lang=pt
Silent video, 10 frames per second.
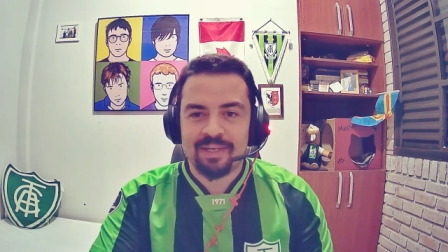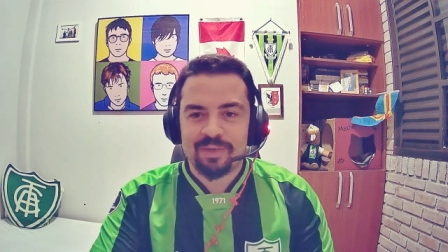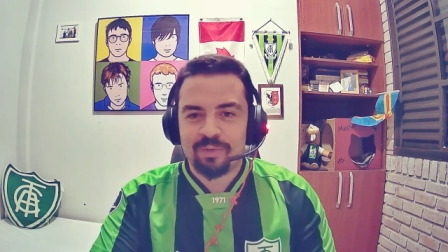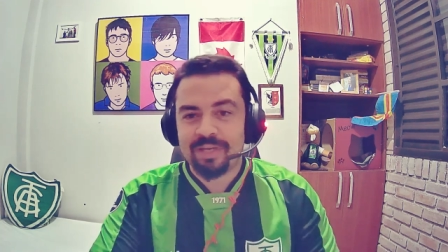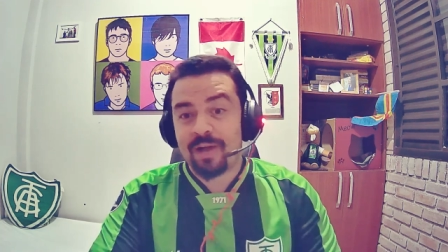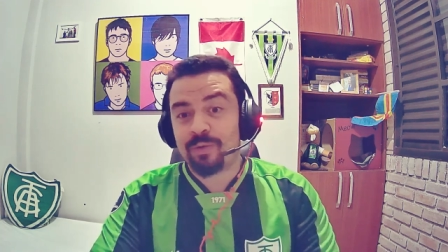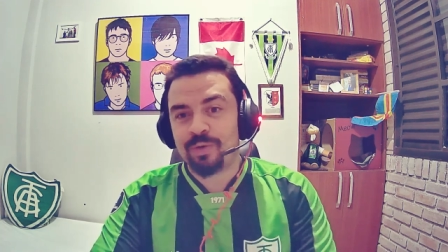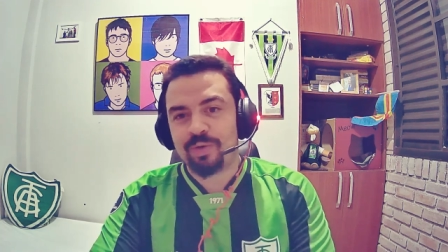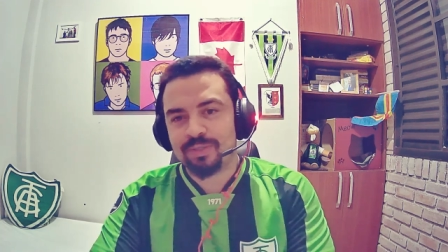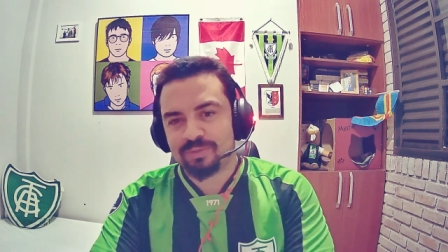O que é
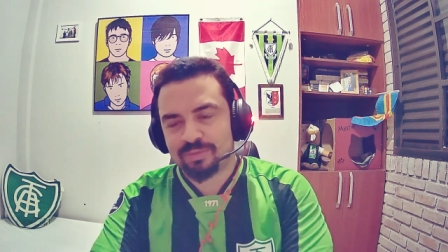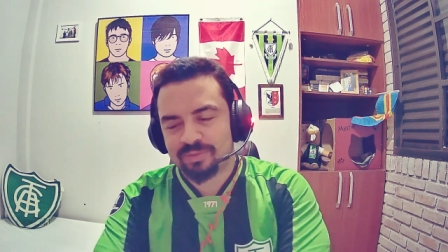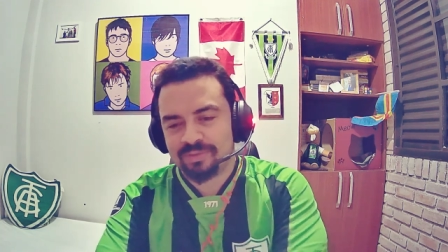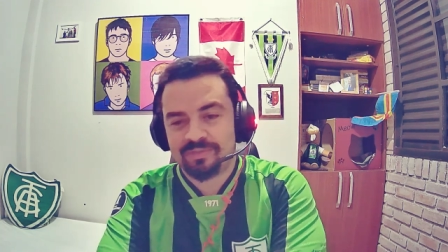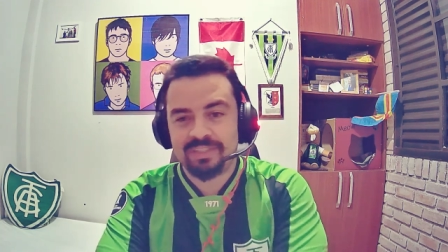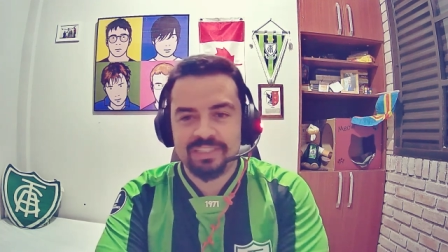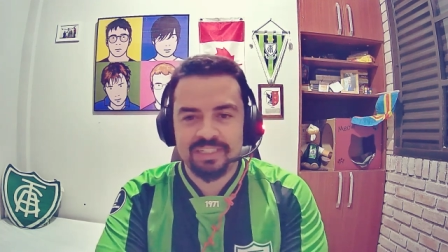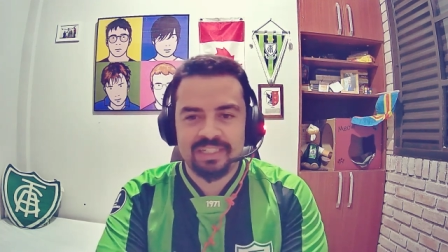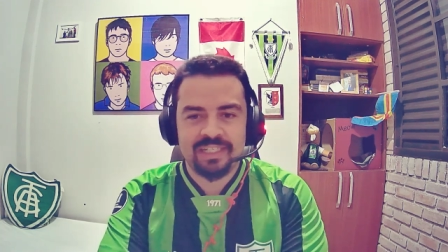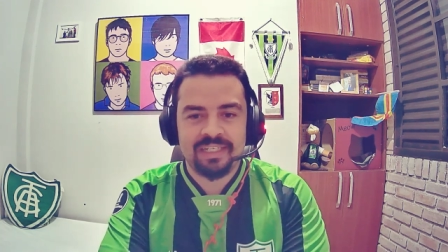curioso, vide
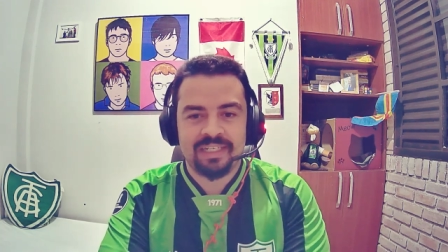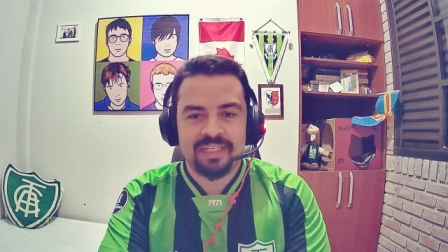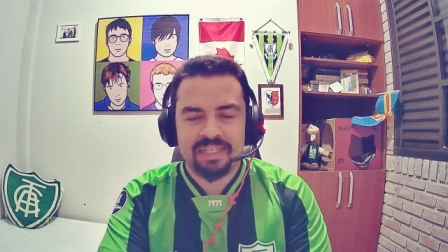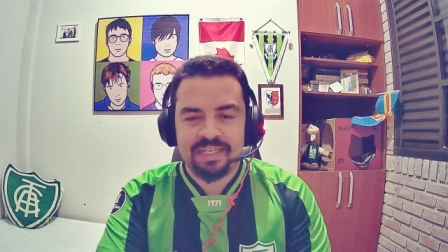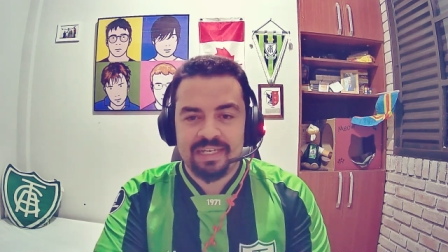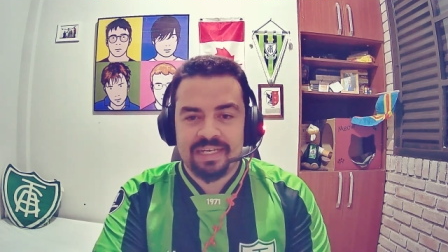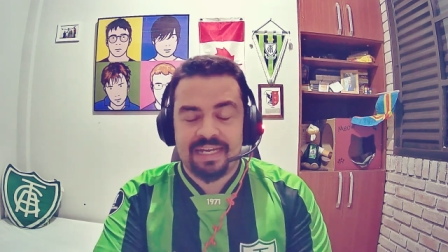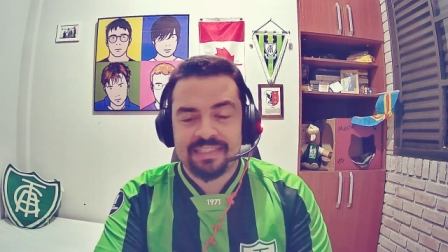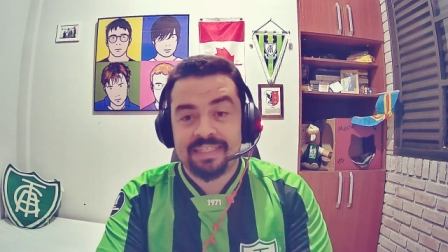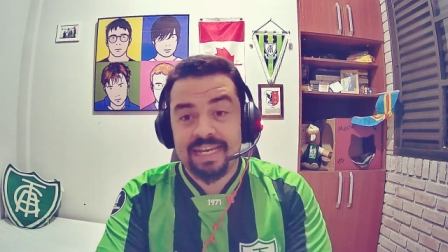que
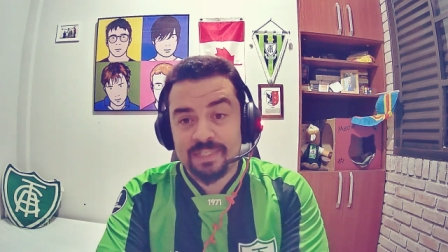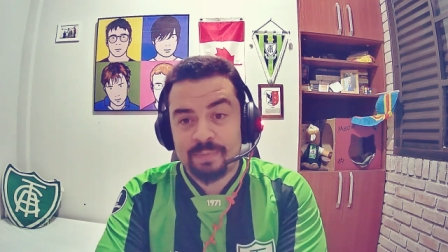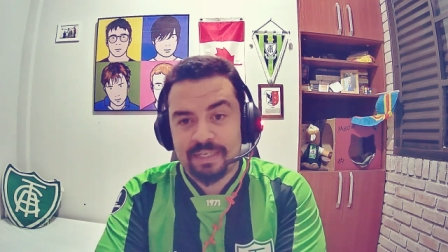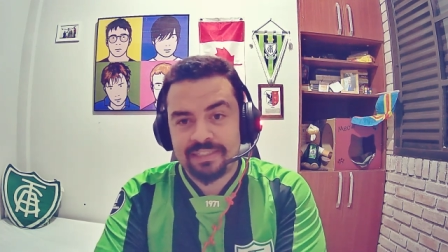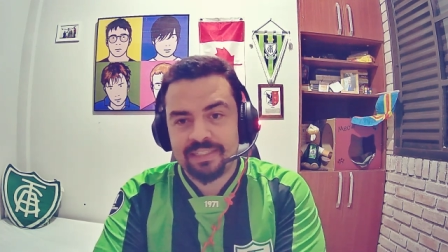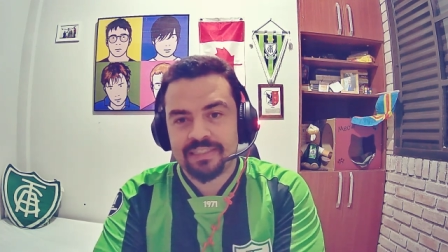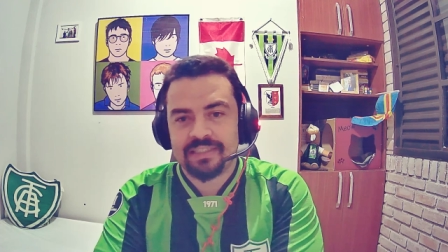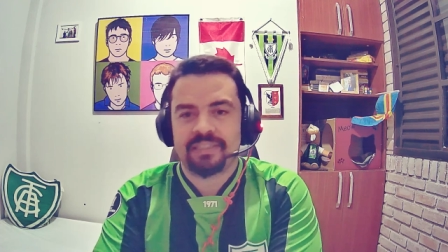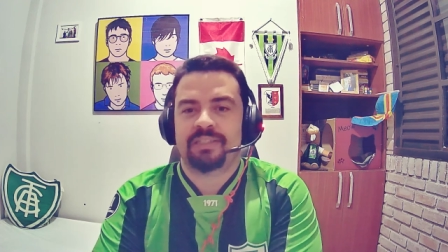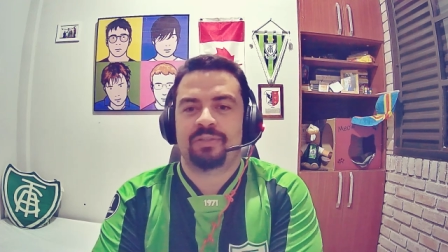nas 10
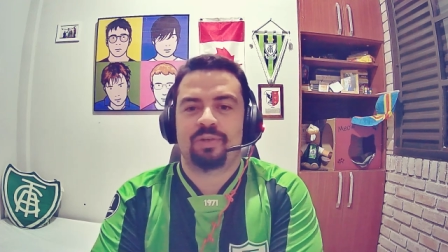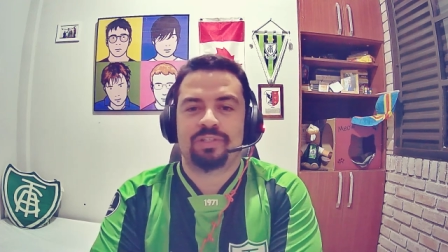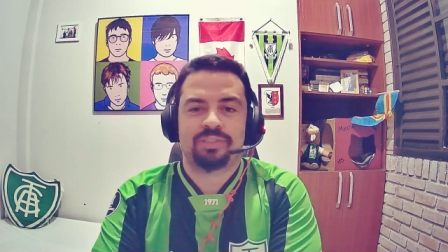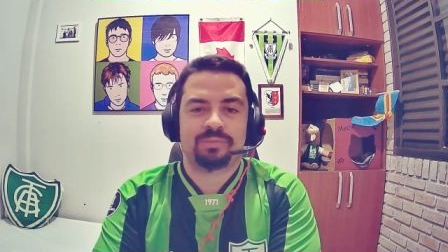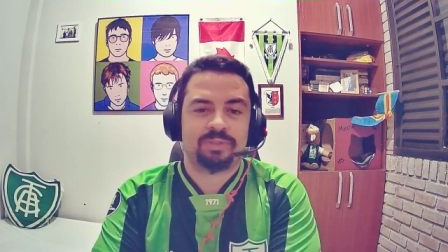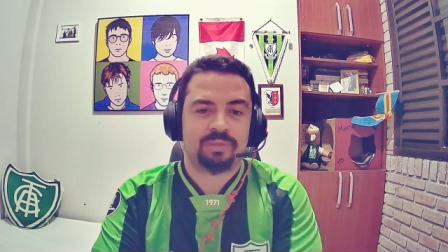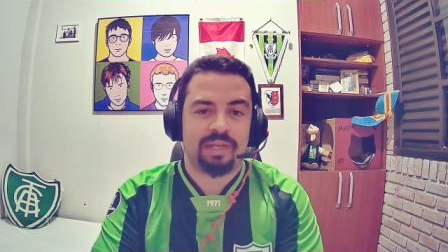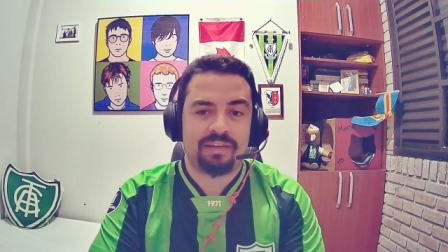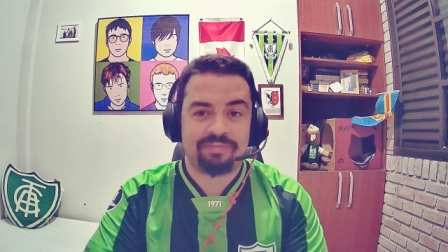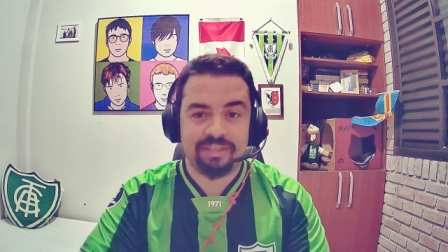partidas que o nosso time
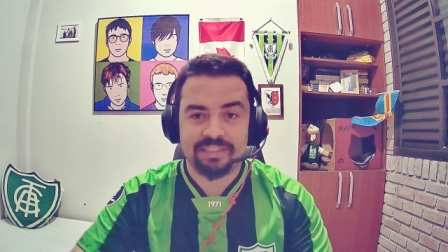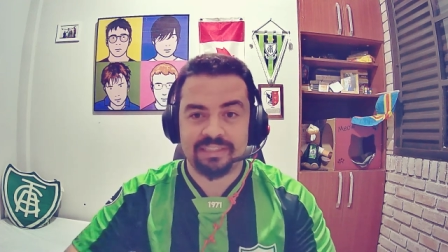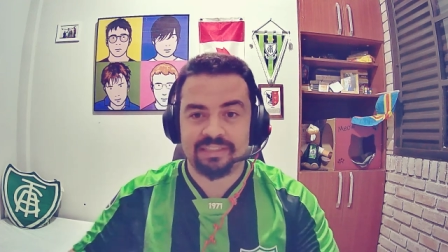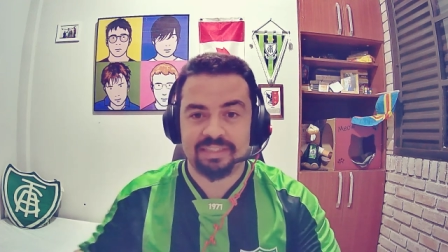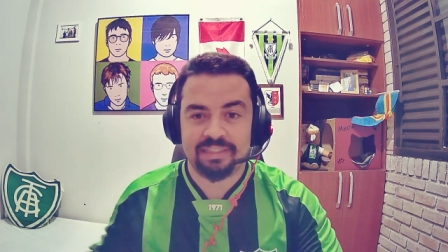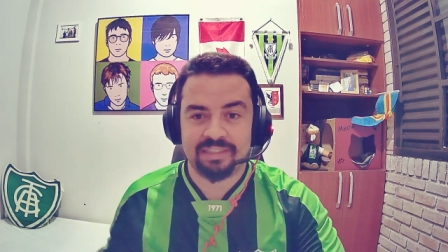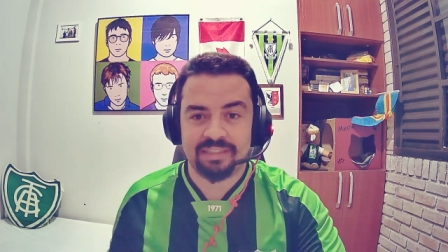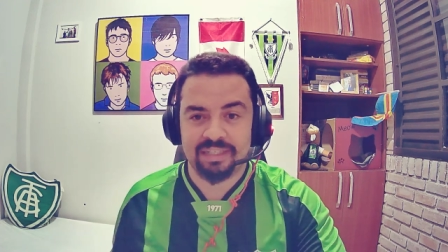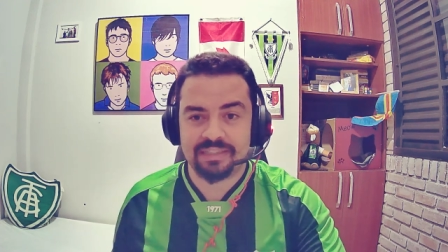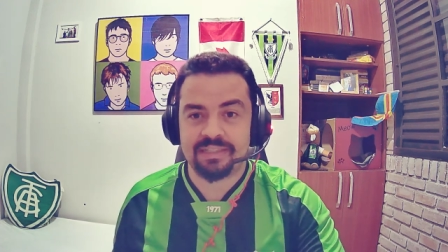titular fez esse
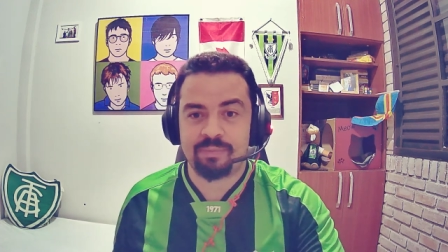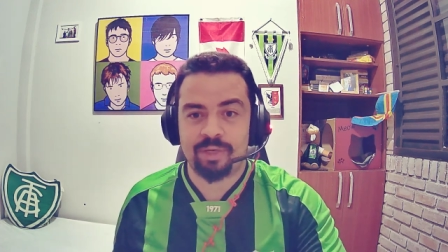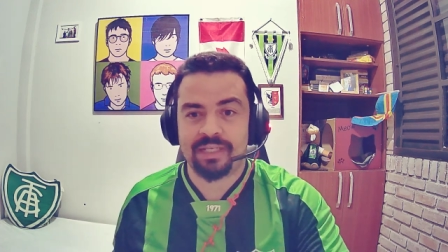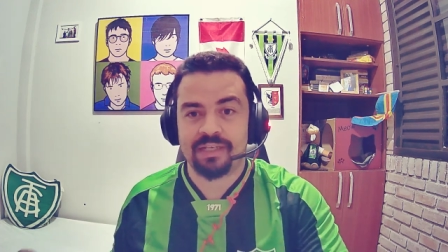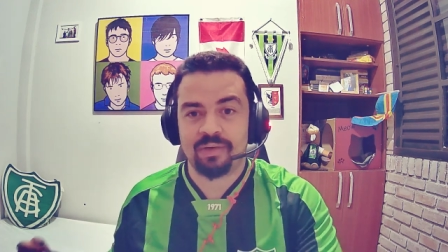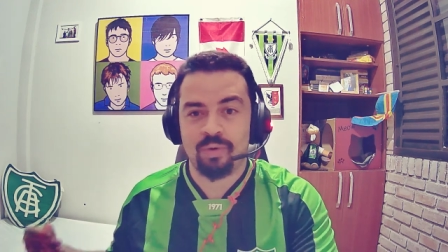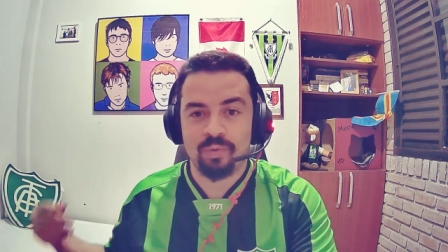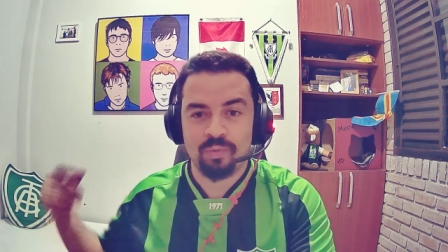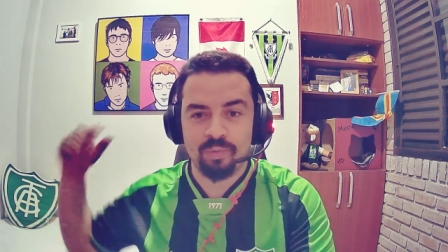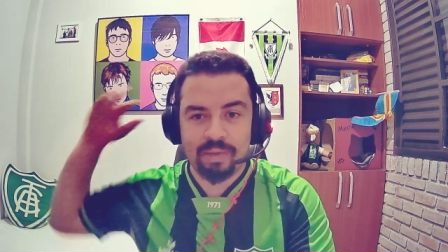essa temporada
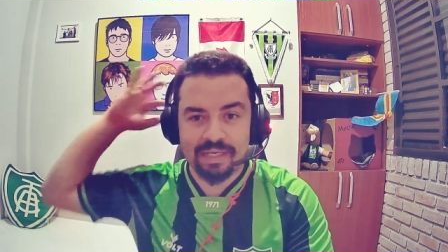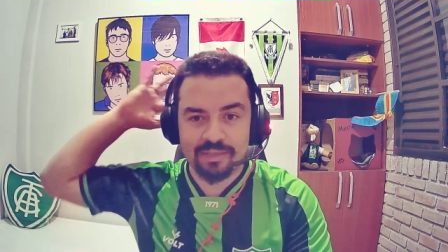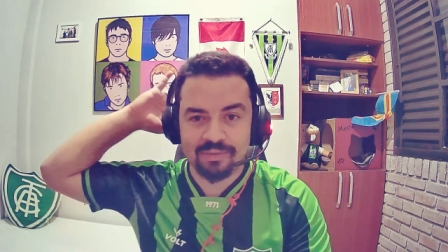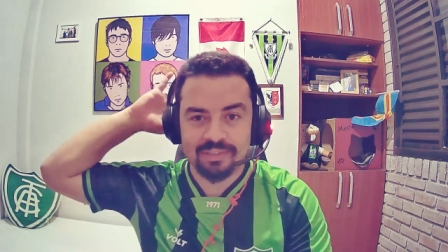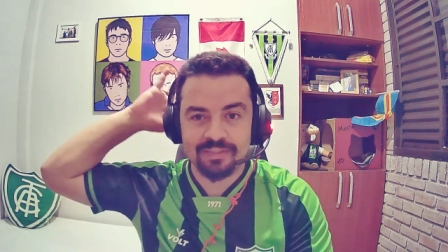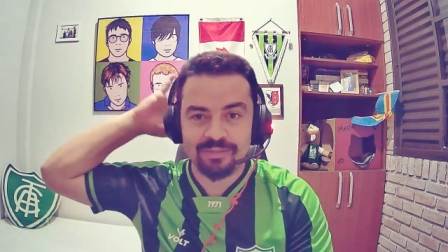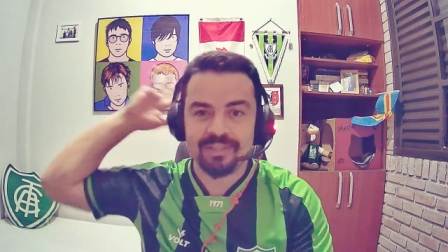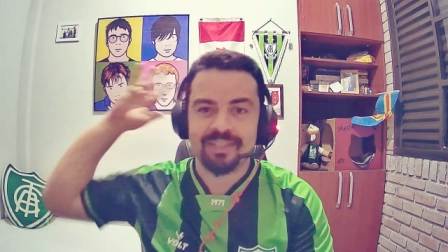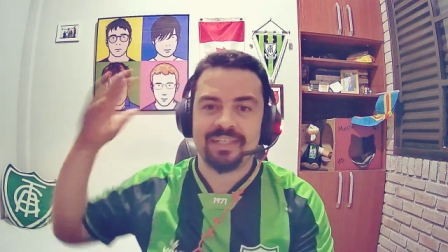com o Marquinhos Santos.